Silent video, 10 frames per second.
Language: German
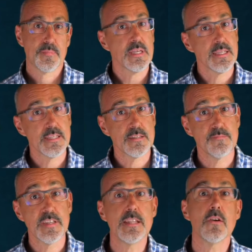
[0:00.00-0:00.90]
In
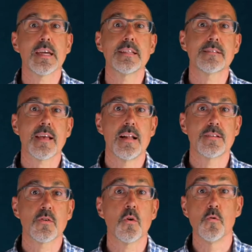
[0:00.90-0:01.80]
diesem Video geht es
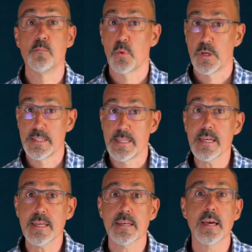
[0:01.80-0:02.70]
also um
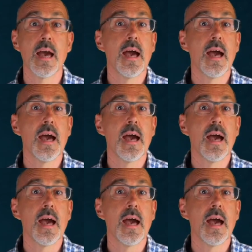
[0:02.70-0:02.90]
Politik,